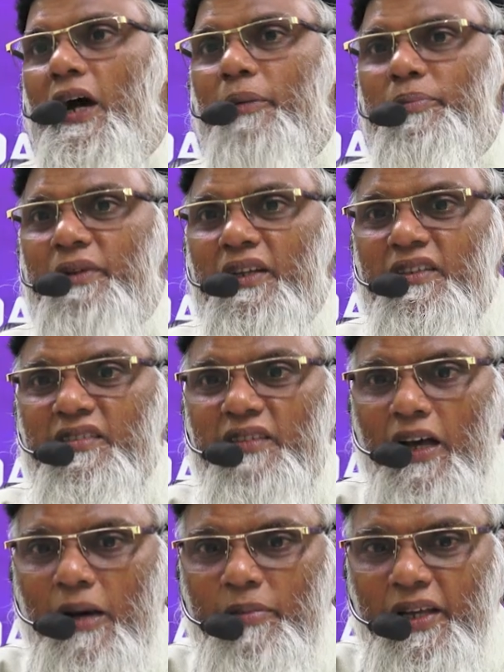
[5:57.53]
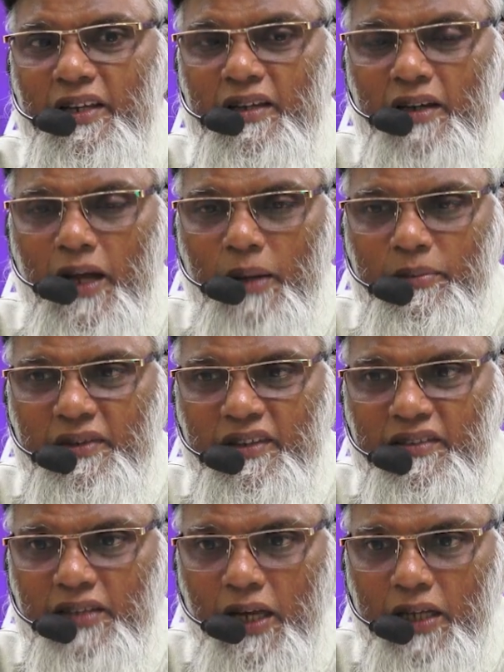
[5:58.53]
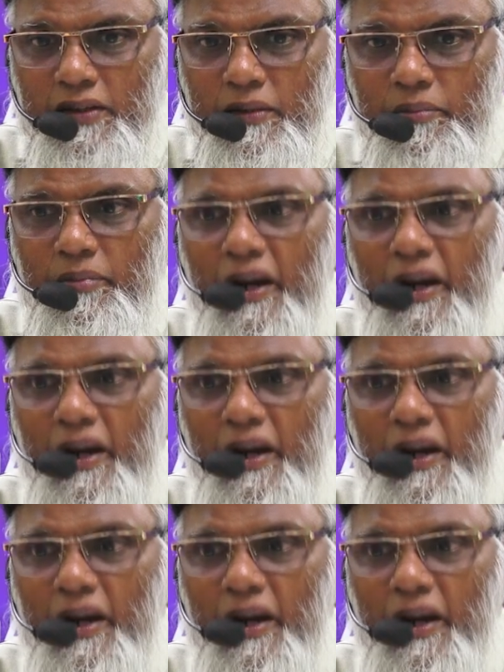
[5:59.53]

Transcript: अपने सहाब कराम के साथ